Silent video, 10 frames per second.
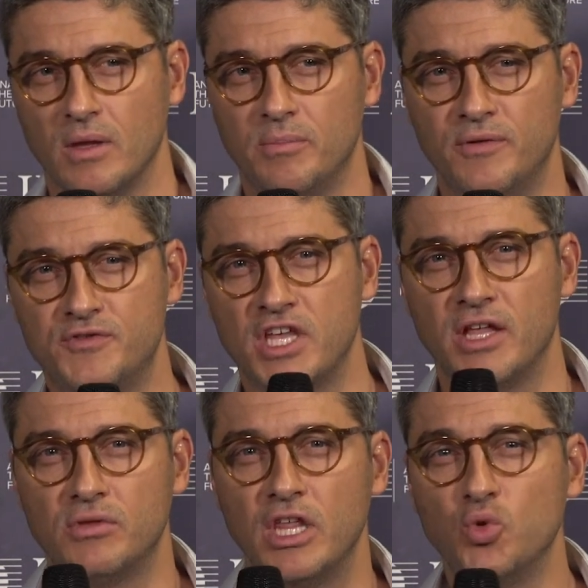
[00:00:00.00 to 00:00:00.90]

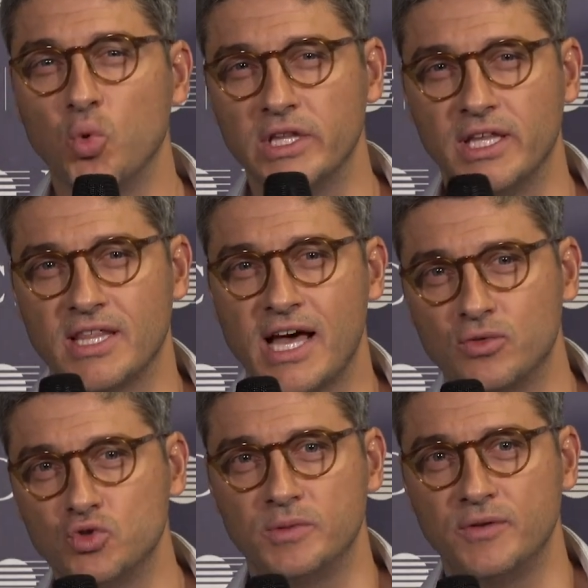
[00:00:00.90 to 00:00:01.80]
beneficiando da
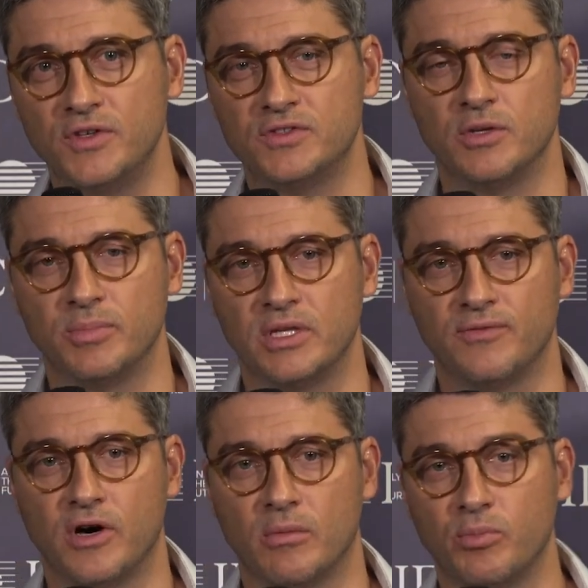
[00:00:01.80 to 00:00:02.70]
dualidade dos benefícios da
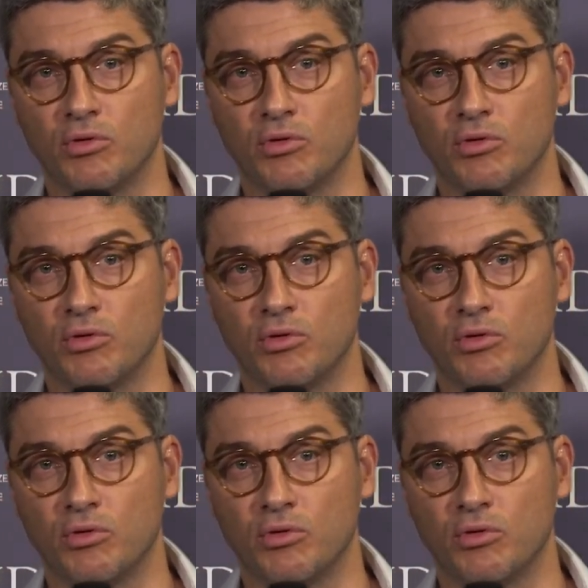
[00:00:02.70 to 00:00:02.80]
plataforma.